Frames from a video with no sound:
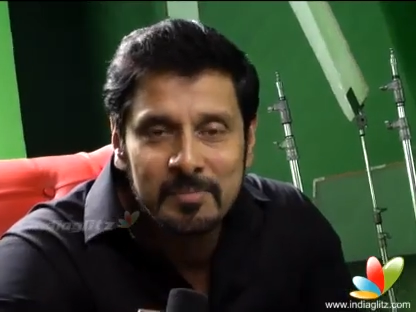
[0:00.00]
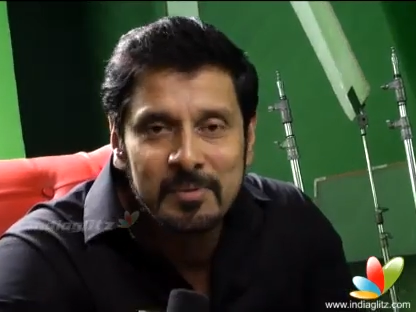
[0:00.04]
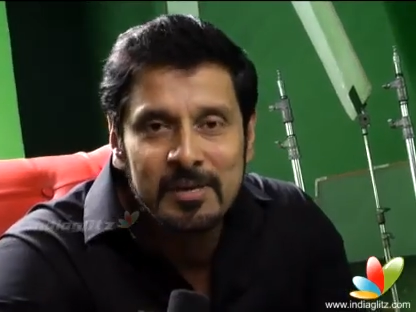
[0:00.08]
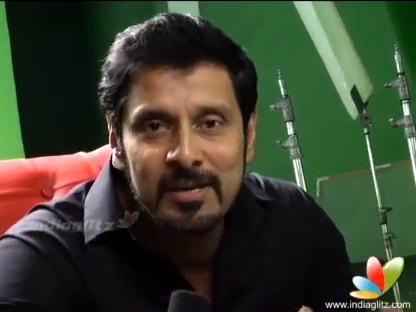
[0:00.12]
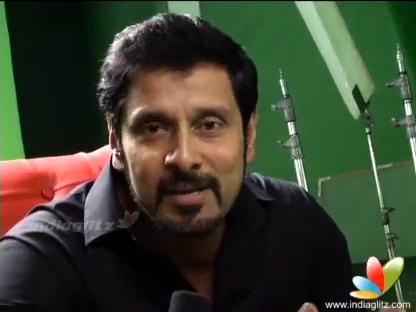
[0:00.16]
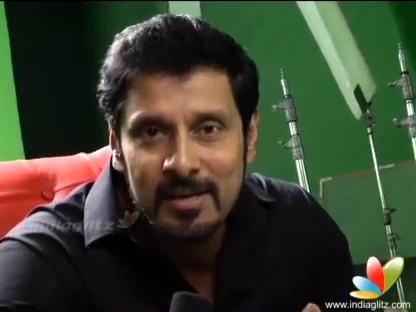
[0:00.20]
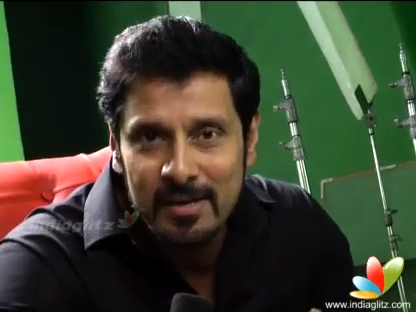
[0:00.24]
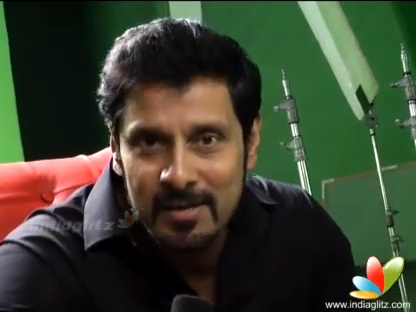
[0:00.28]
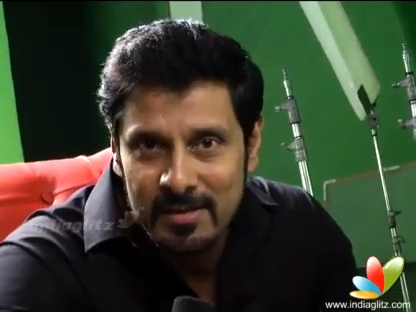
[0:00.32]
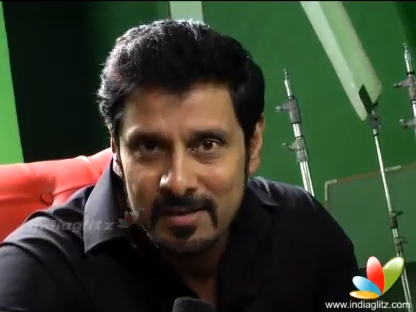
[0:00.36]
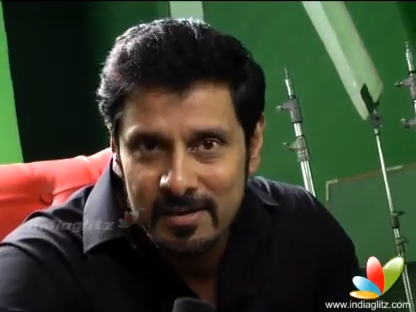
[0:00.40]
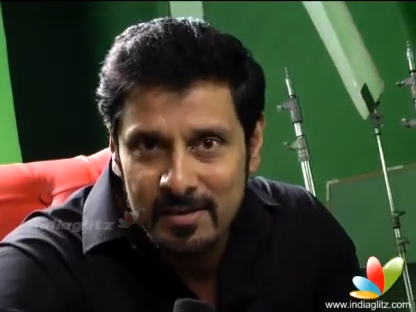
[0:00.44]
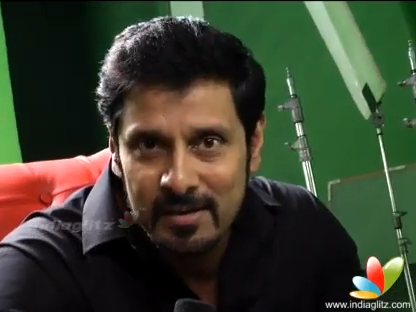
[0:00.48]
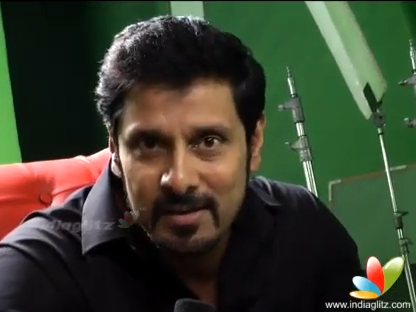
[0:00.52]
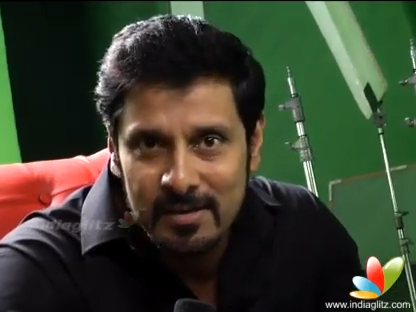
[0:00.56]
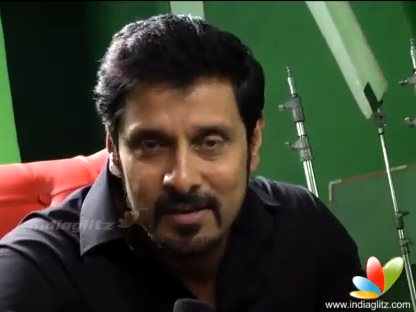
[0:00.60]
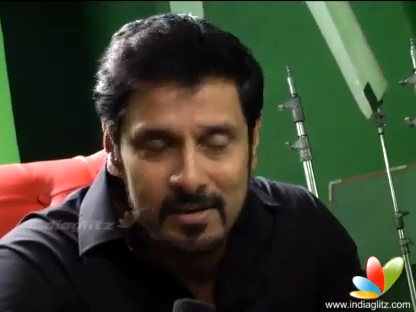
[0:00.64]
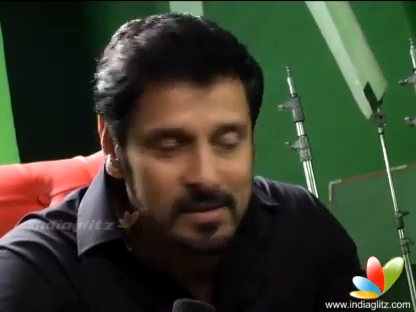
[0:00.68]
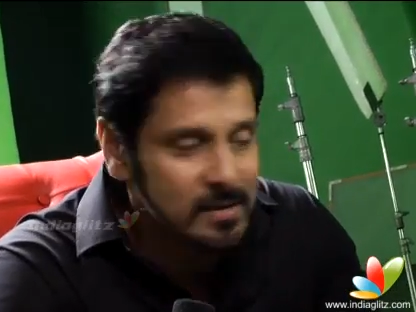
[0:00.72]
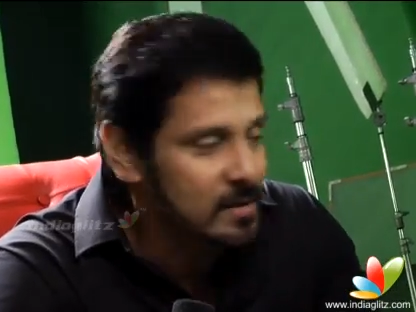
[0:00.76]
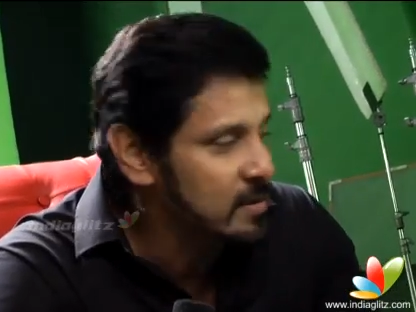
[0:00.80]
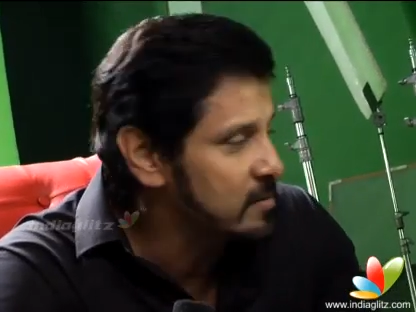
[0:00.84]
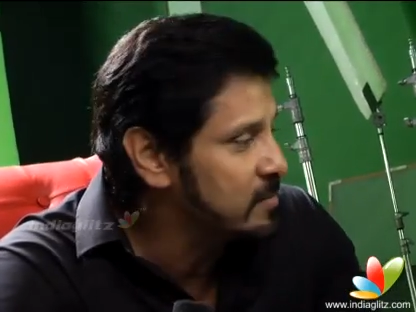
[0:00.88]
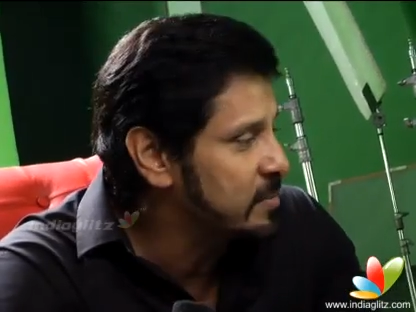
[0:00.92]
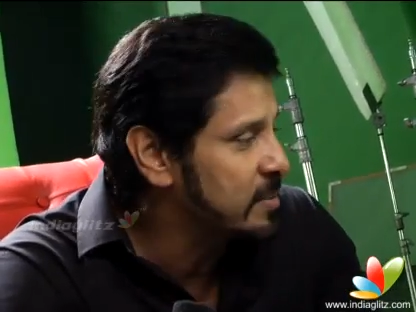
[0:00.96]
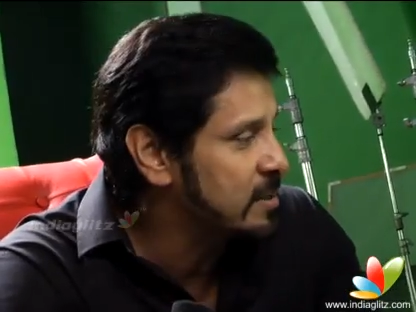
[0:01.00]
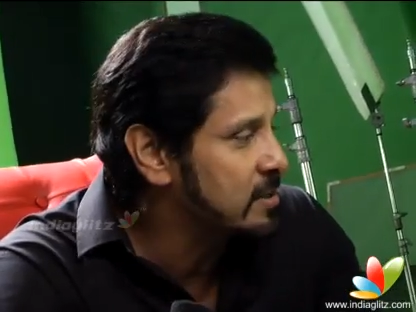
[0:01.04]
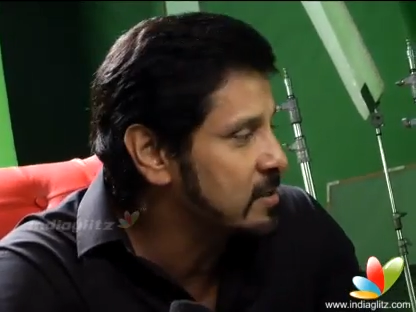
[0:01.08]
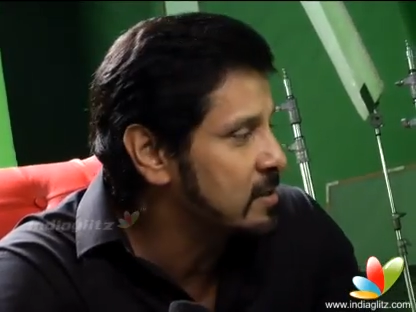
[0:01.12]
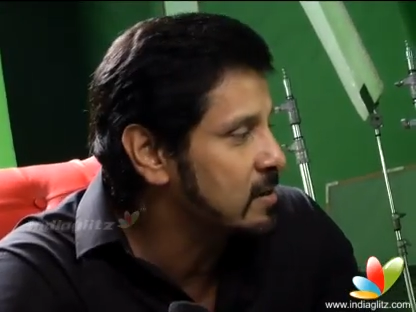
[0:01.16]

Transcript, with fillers: எல்லாமே நீங்கள் அது அதில் நீங்கள்